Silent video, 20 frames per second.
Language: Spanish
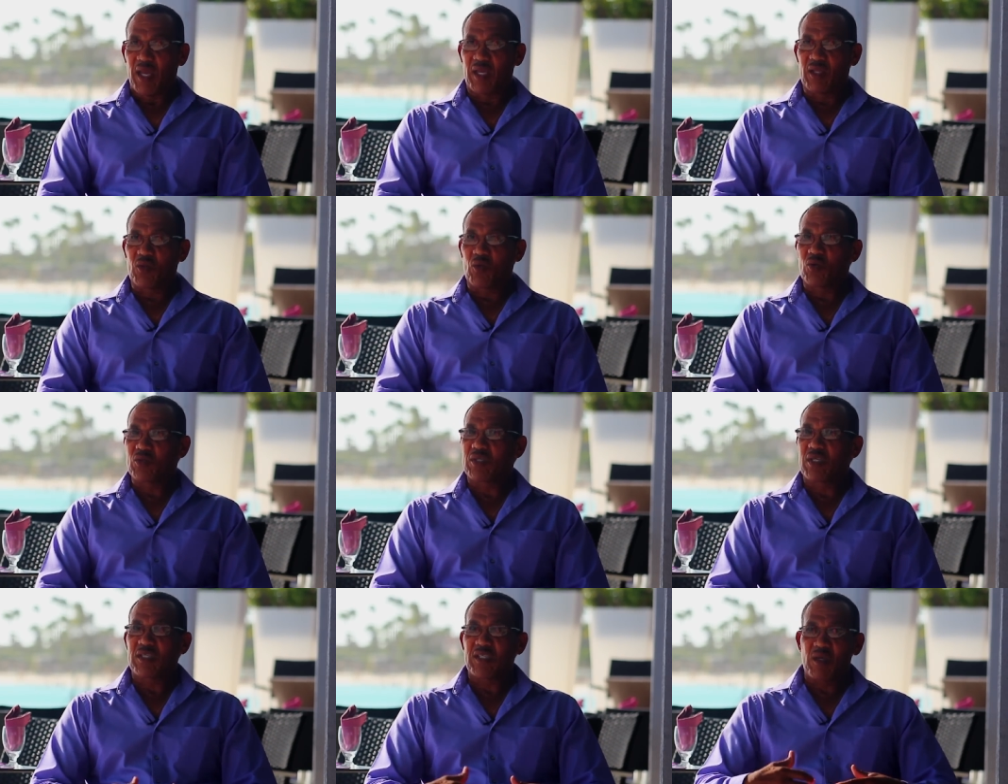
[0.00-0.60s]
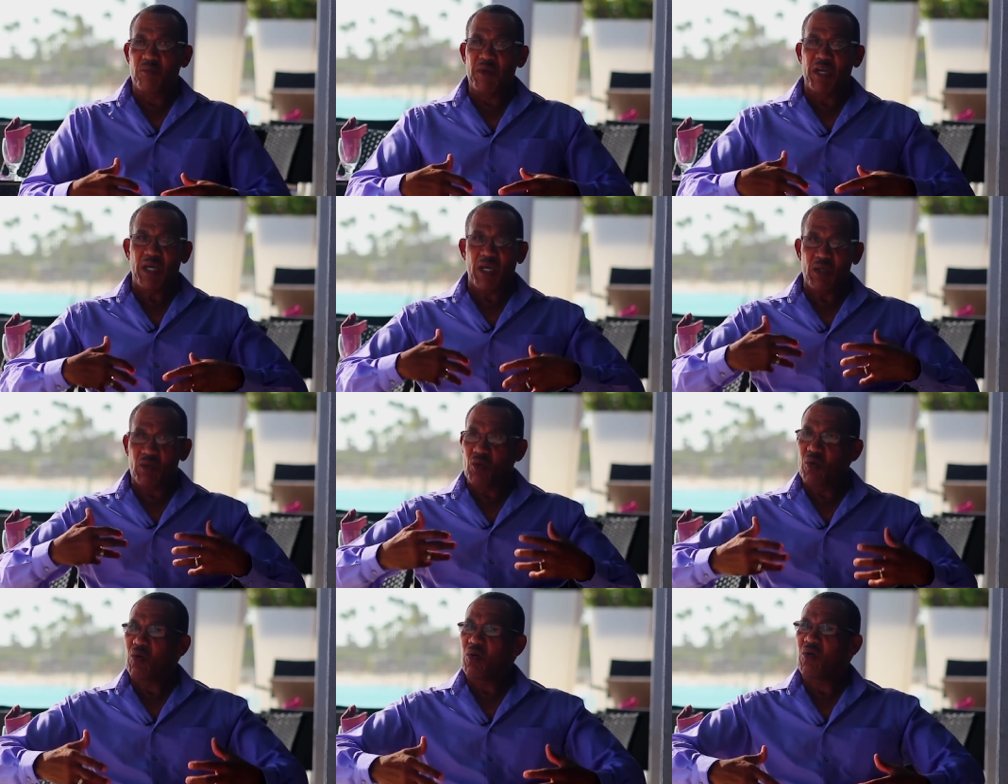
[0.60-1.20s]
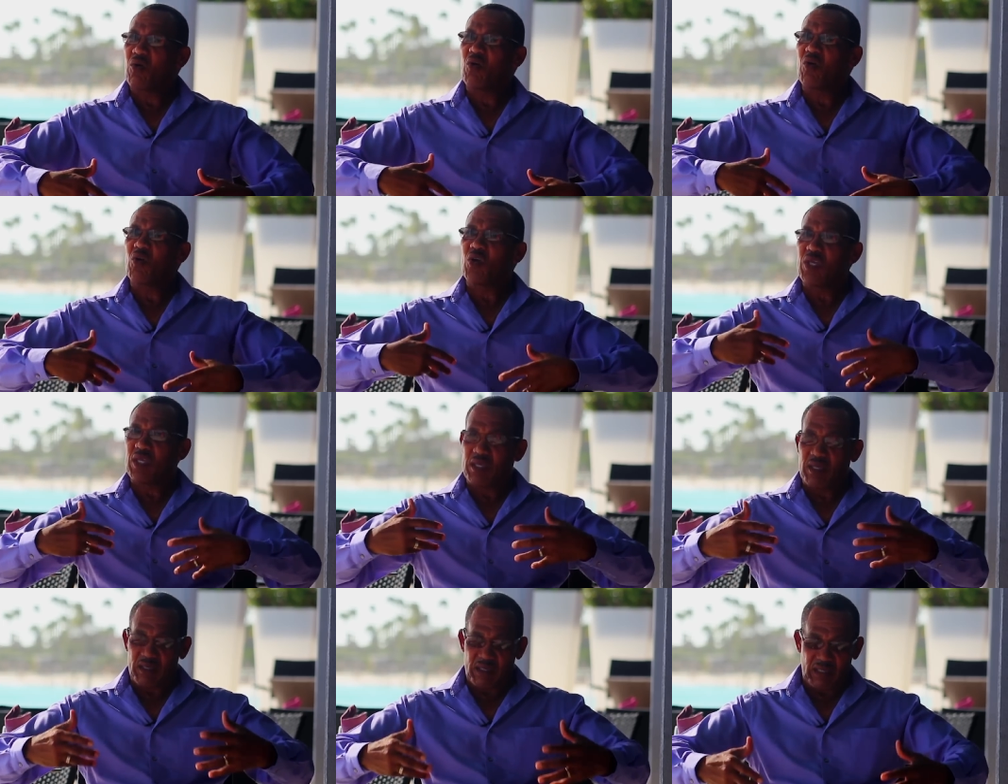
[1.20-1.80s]
Entonces se me quedó
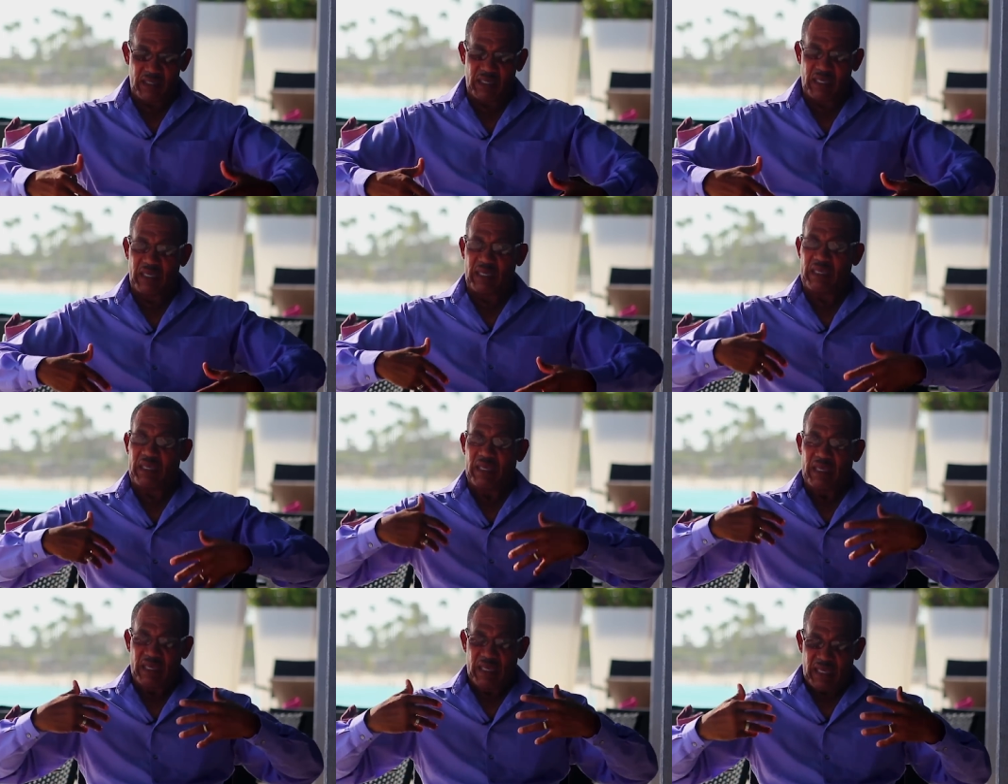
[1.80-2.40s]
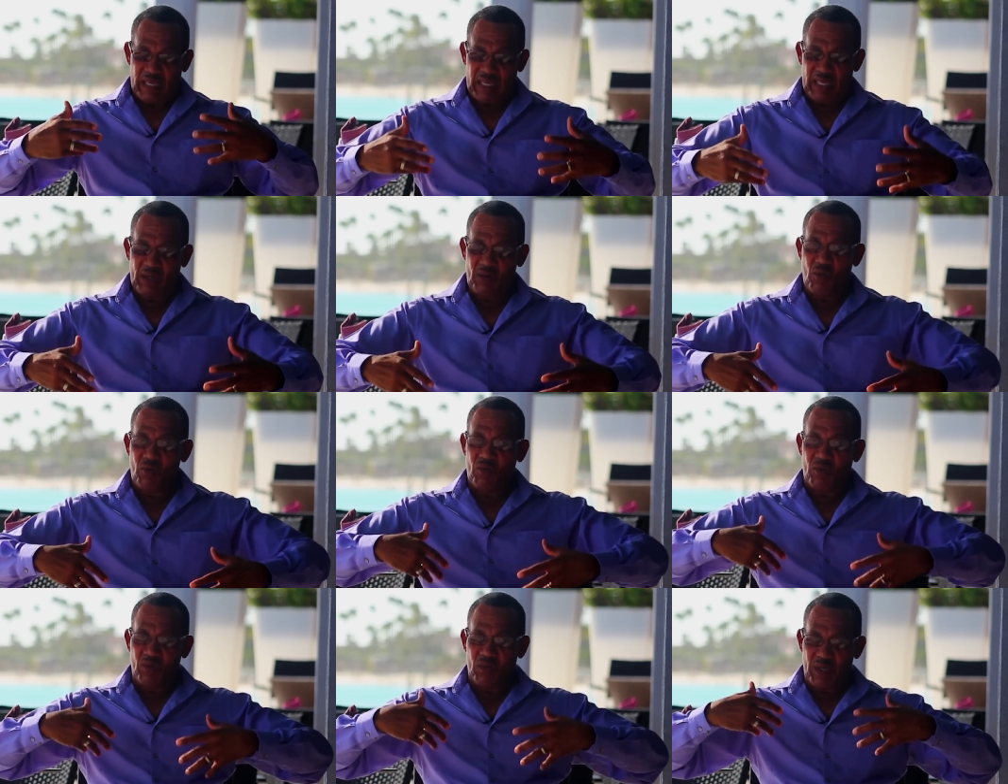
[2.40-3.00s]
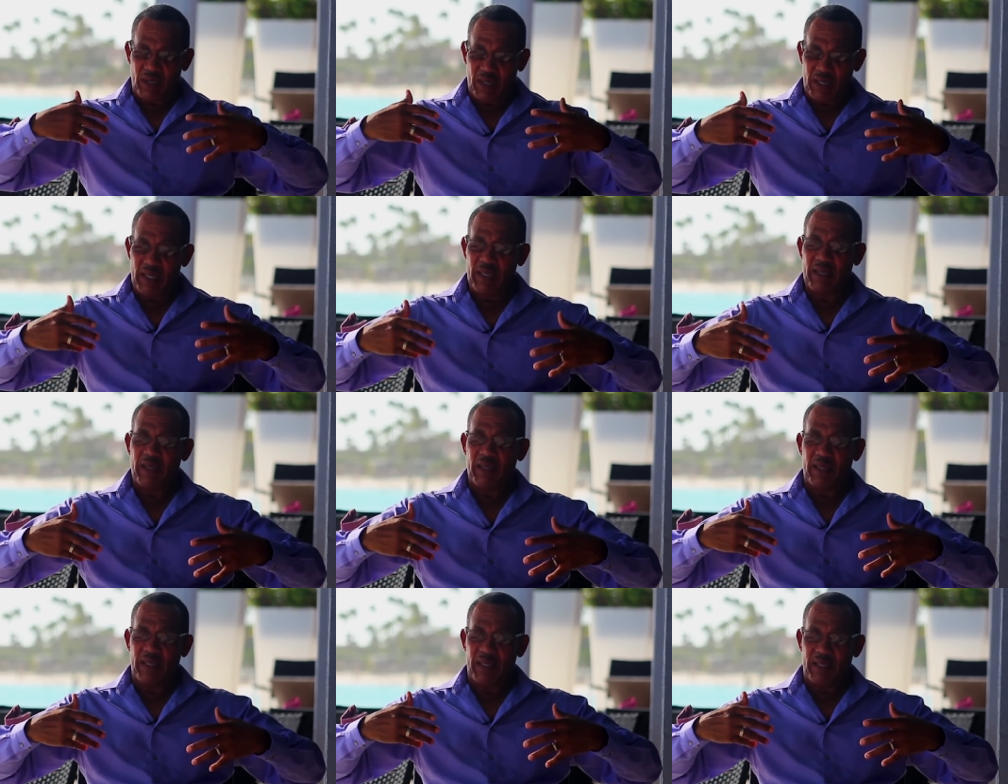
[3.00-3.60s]
y eh, con,
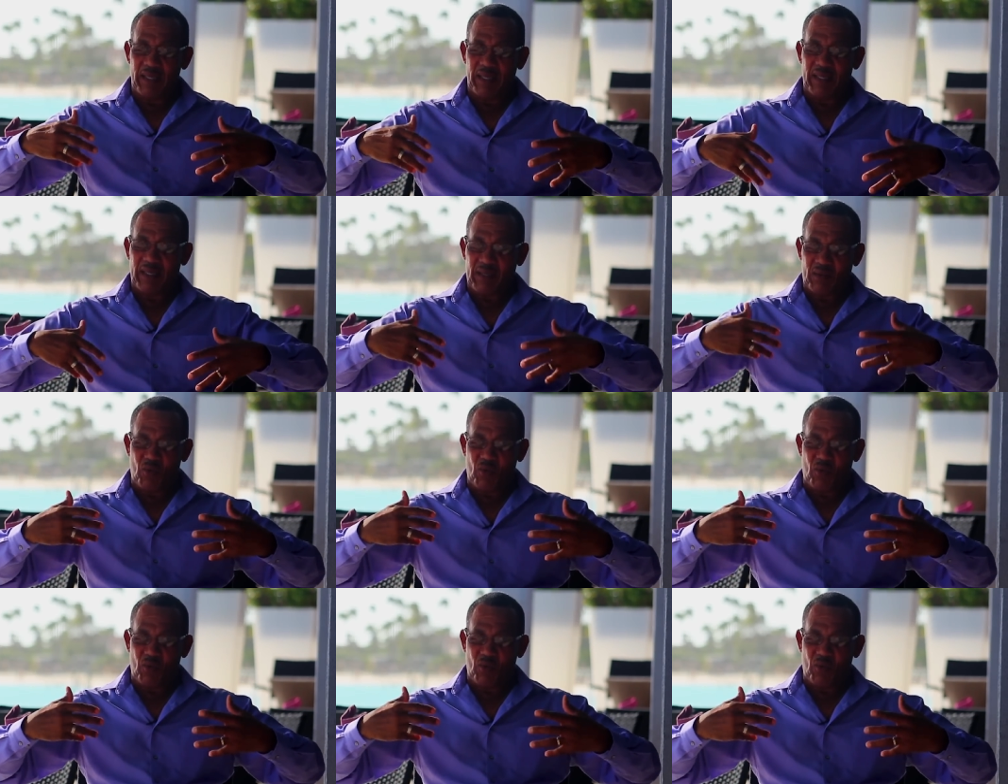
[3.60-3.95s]
eh,